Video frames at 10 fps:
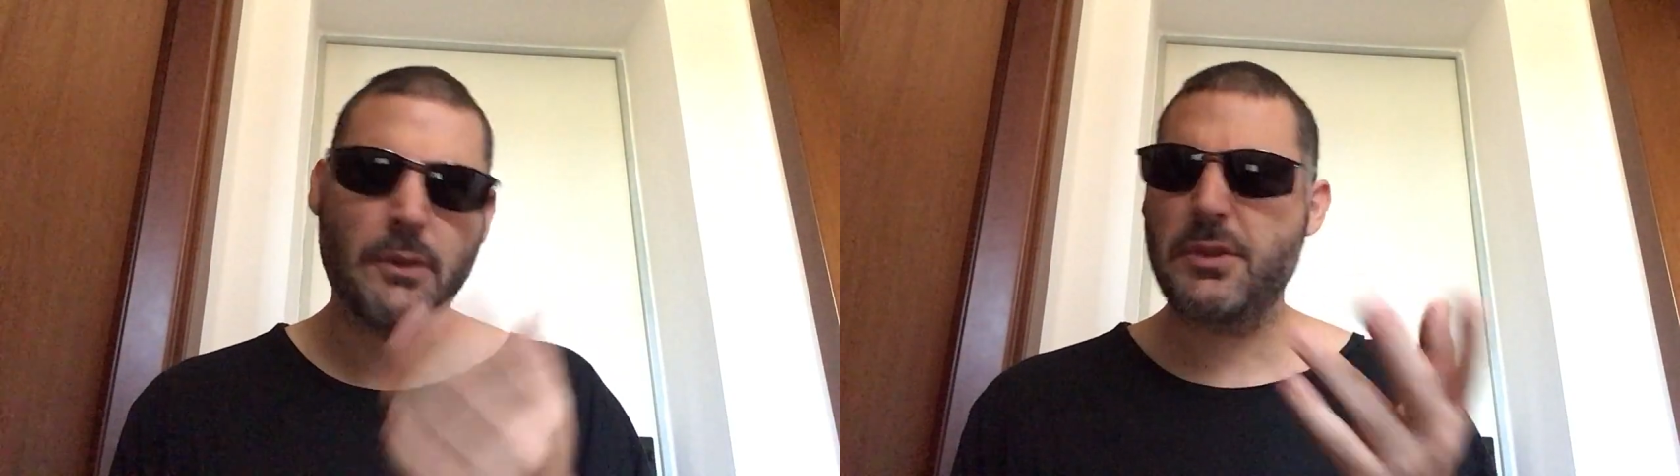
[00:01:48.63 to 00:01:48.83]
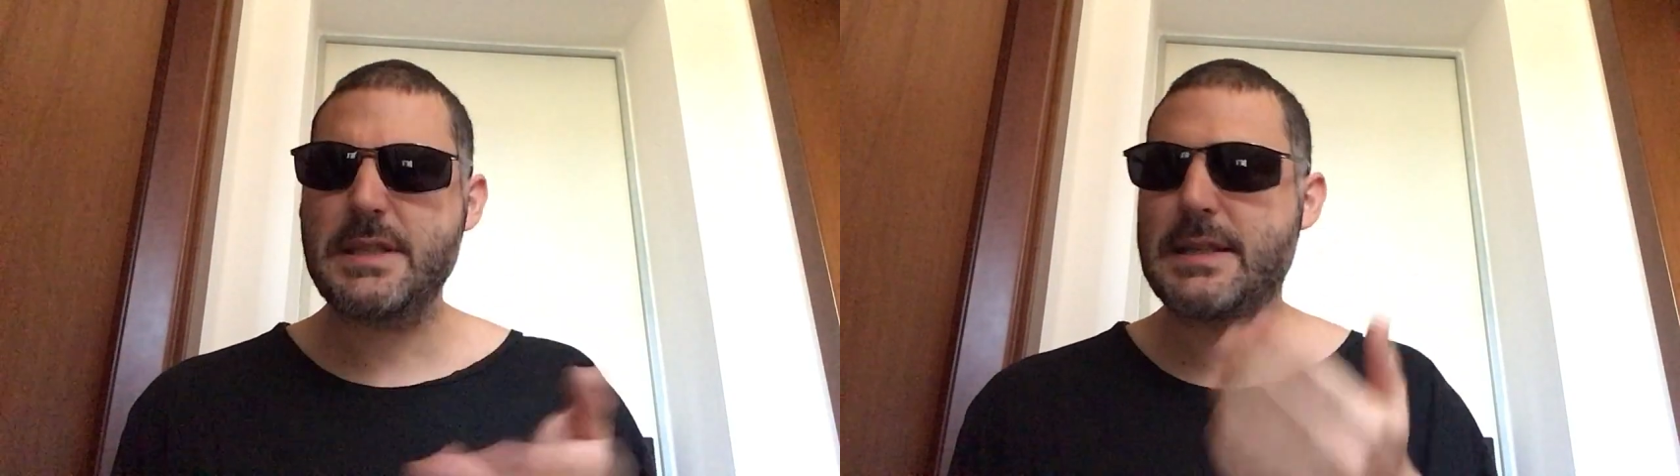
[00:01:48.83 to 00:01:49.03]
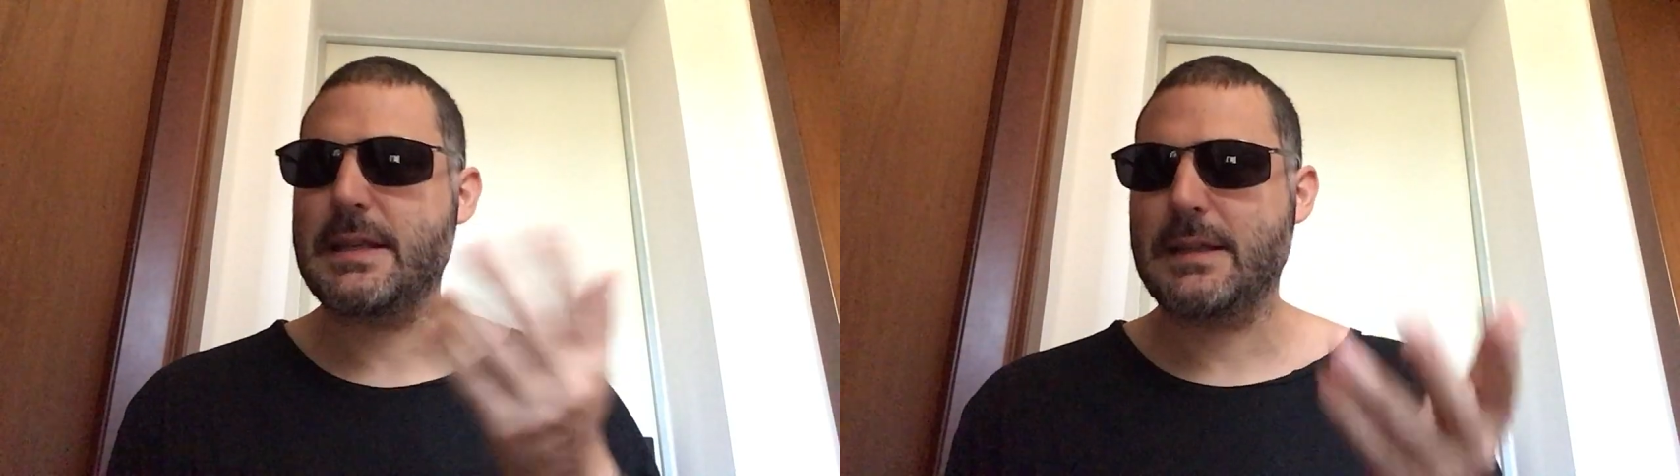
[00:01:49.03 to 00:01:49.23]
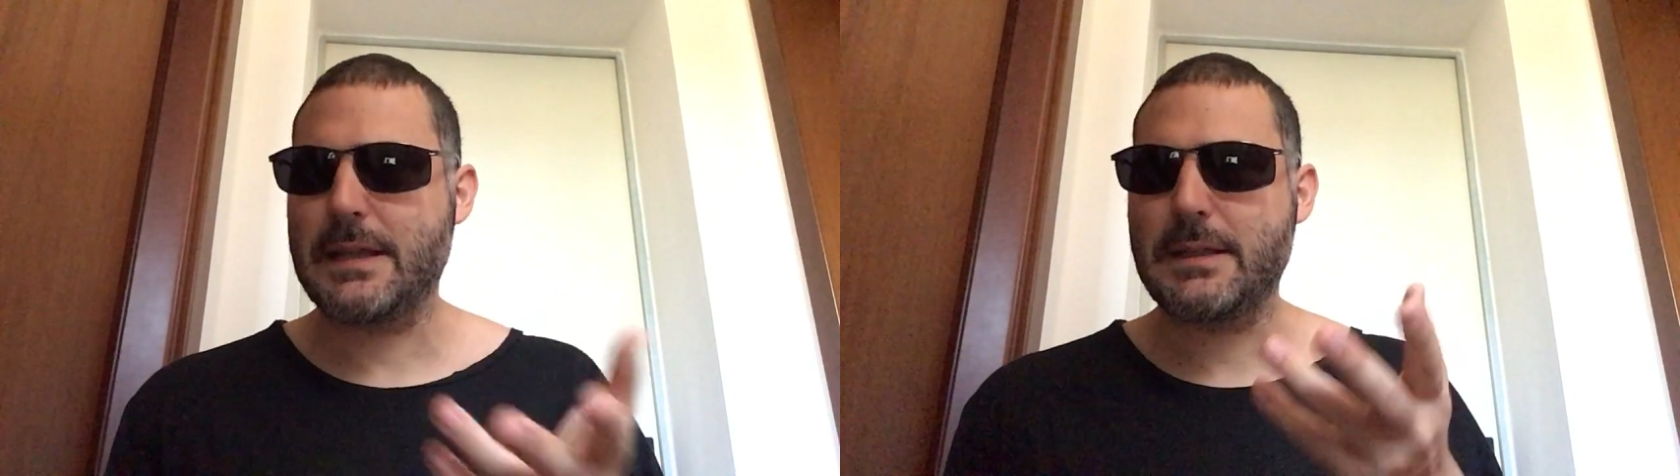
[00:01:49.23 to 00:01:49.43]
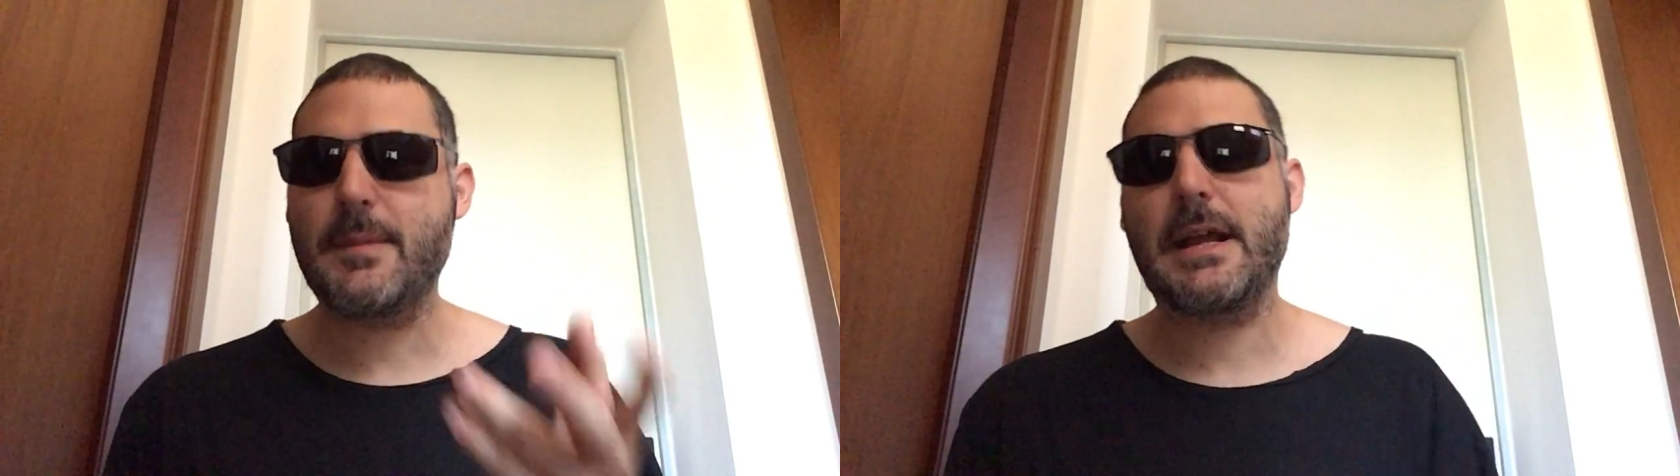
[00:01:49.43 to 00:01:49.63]
notizia è stata
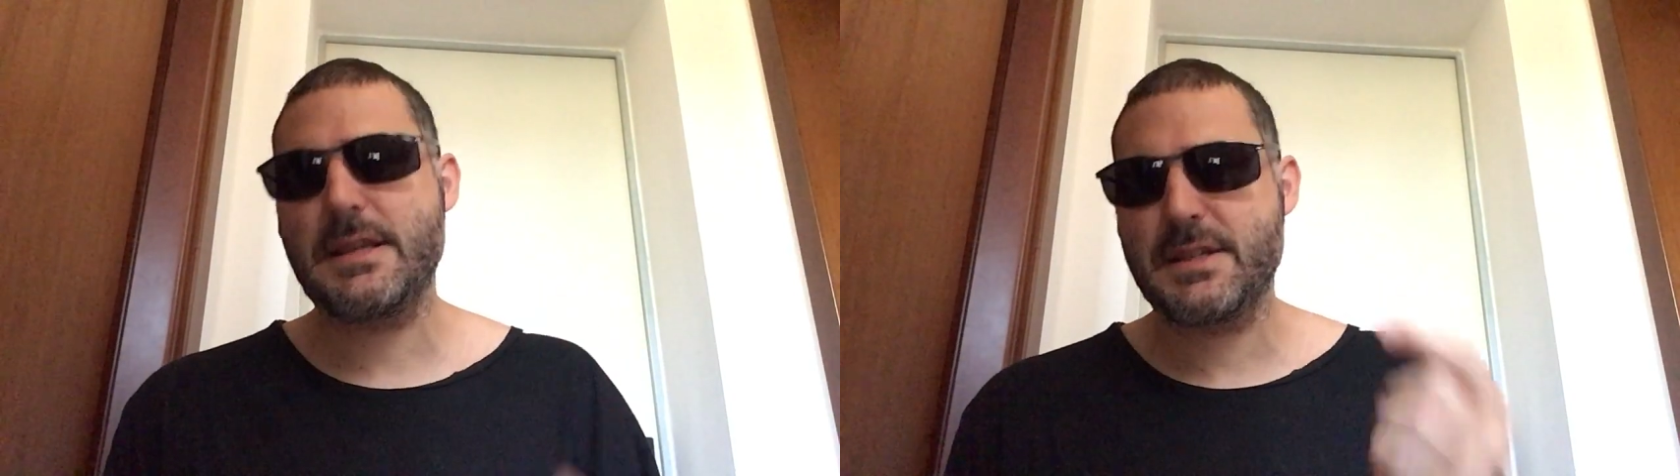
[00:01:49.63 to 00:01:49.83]
data male,